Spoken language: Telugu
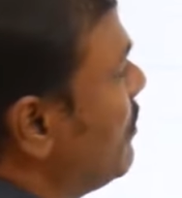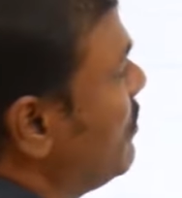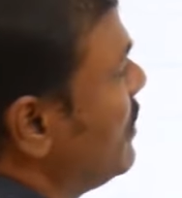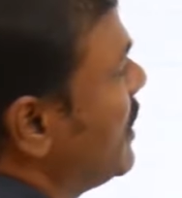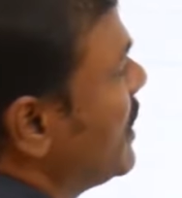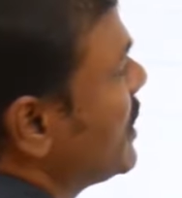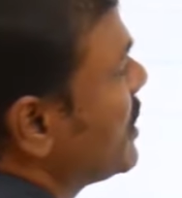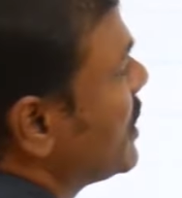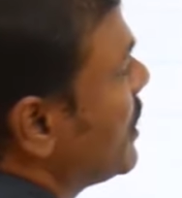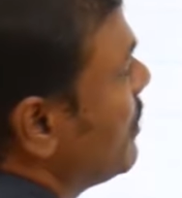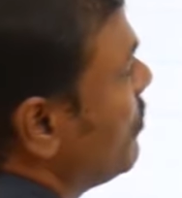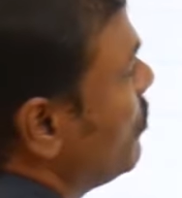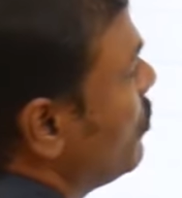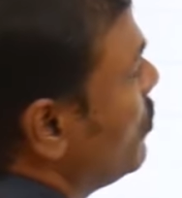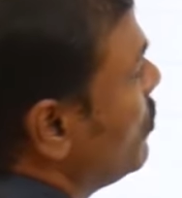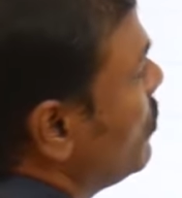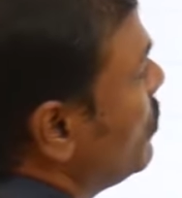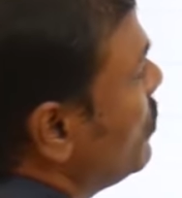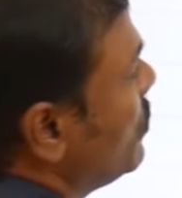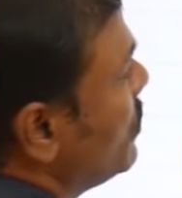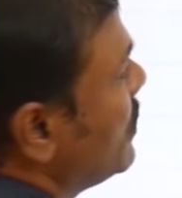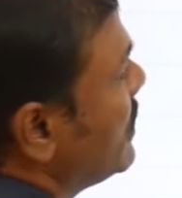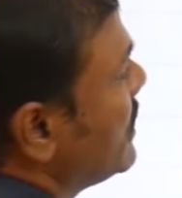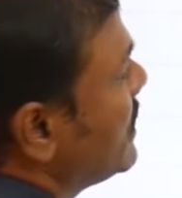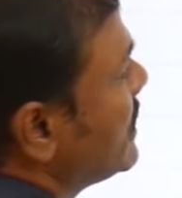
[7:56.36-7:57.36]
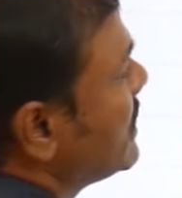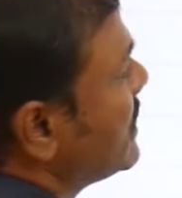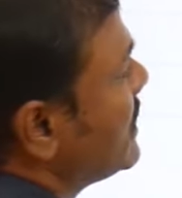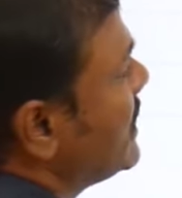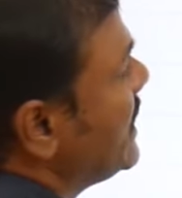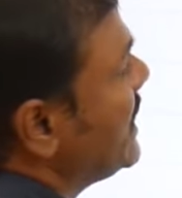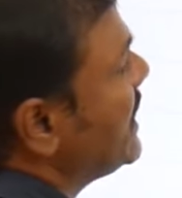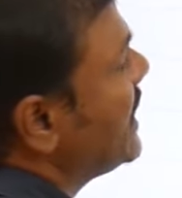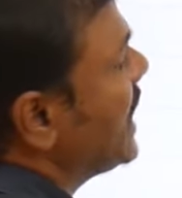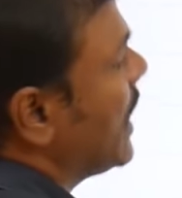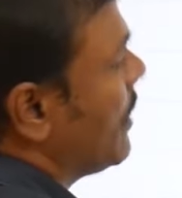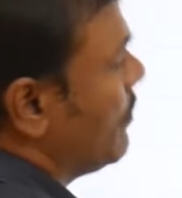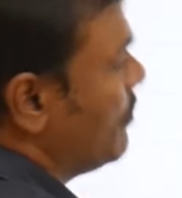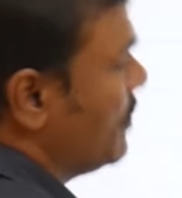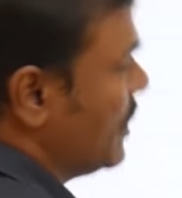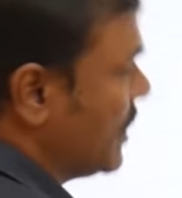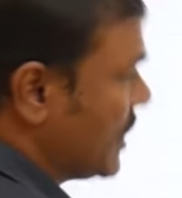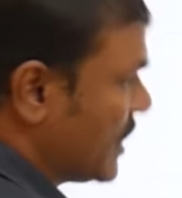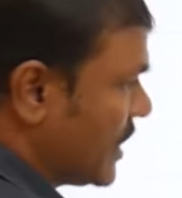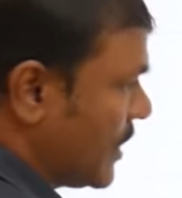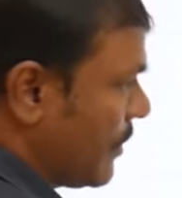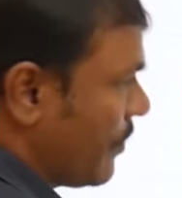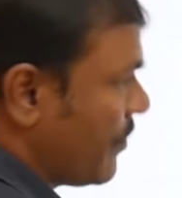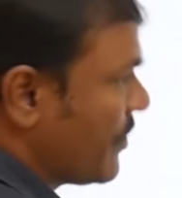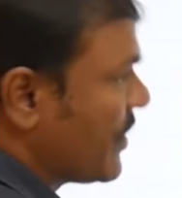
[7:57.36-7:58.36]
ఆఫ్ చేసినాము సీన్ ఆఫ్
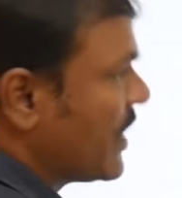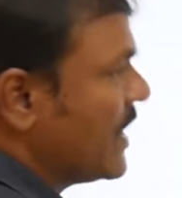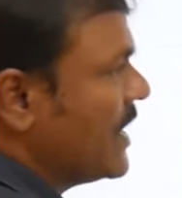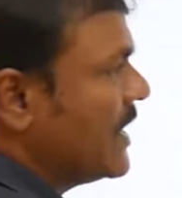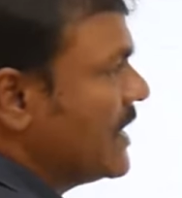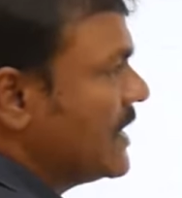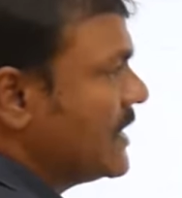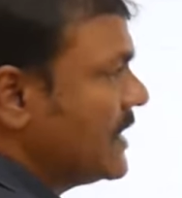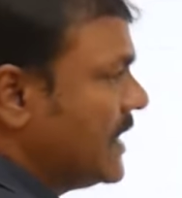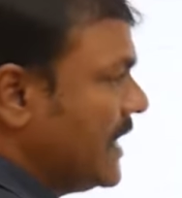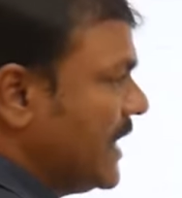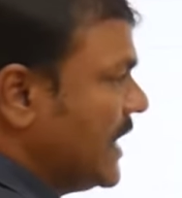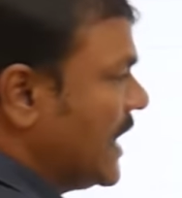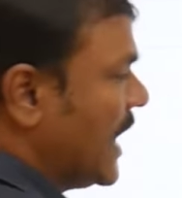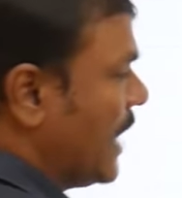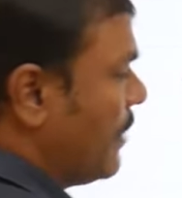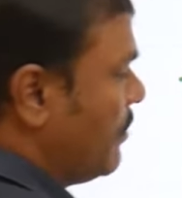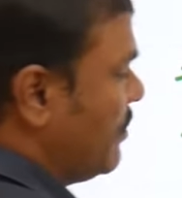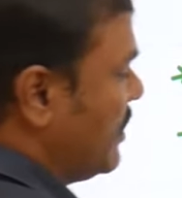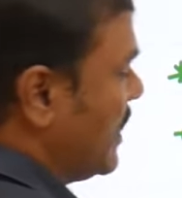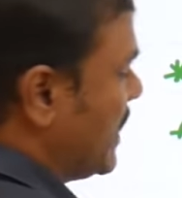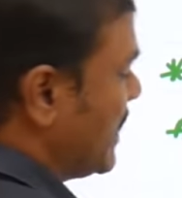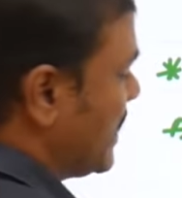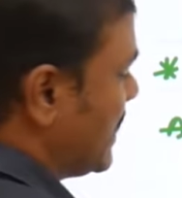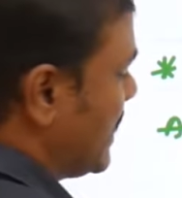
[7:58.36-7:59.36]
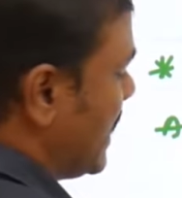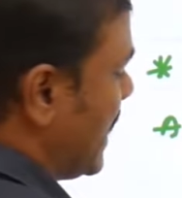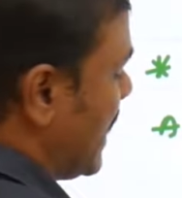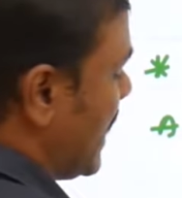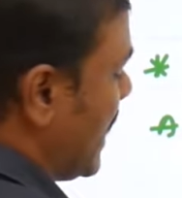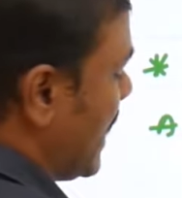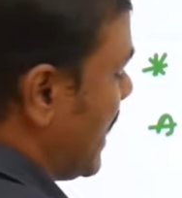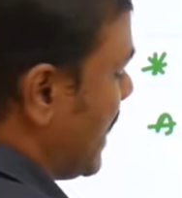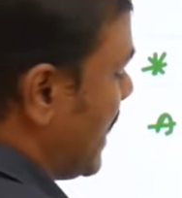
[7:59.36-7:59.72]
చేసినాం సీన్ ఆఫ్ చేస్తే